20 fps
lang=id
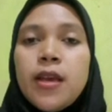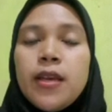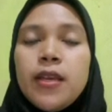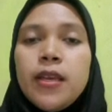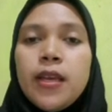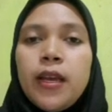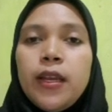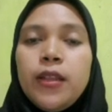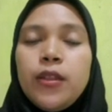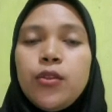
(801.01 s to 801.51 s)

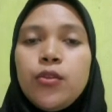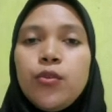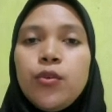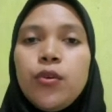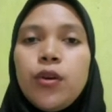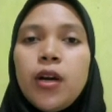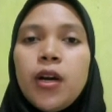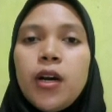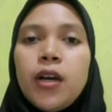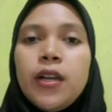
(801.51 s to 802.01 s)

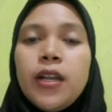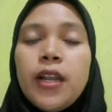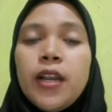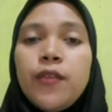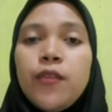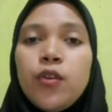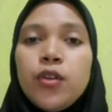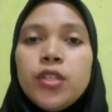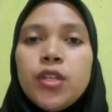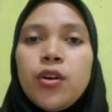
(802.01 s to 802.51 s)
yaitu eh, dari
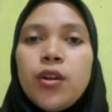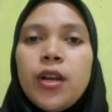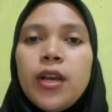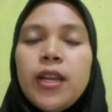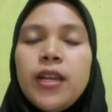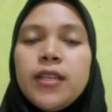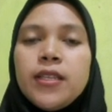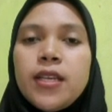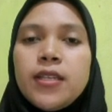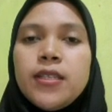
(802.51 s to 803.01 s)
fungsi
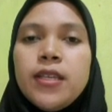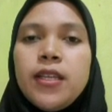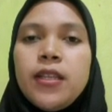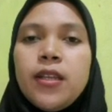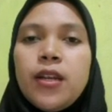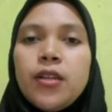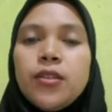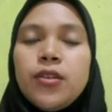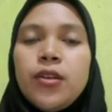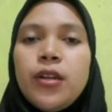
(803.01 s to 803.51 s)
organisasi
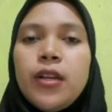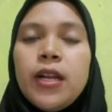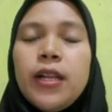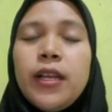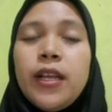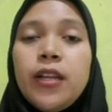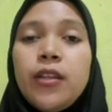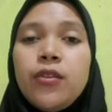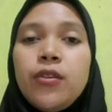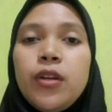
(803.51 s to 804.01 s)
internasional
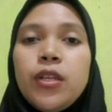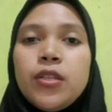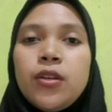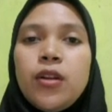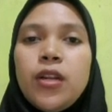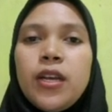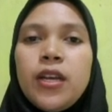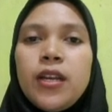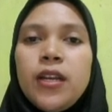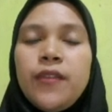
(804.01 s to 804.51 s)
yang ditulis
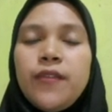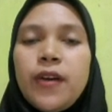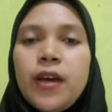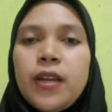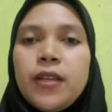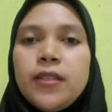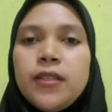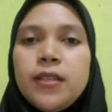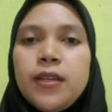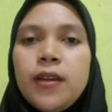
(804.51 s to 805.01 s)
oleh Cliff
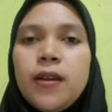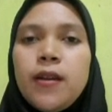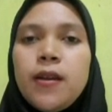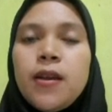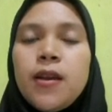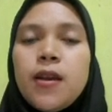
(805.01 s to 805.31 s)
Archer,